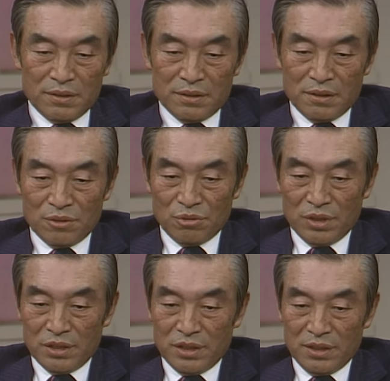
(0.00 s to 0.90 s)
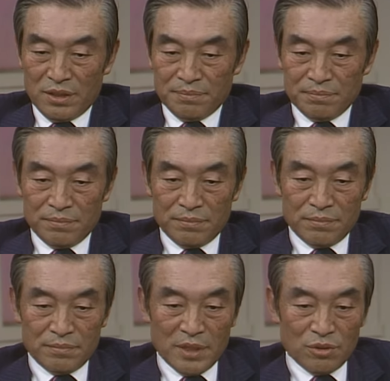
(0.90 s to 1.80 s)
그 허독의
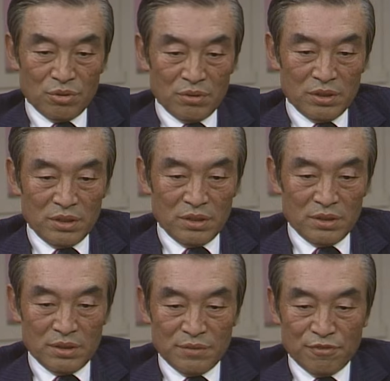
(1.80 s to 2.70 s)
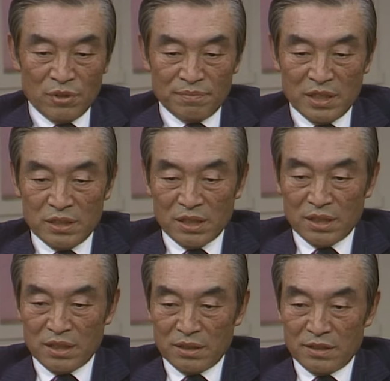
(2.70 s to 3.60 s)
지금 대통령 그 폰
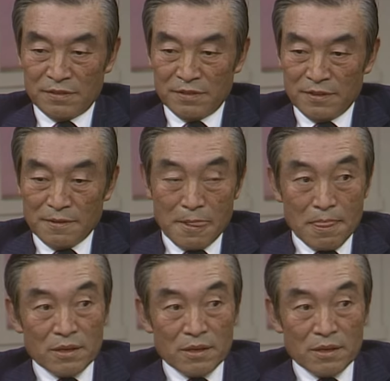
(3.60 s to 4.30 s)
바이제카는 네.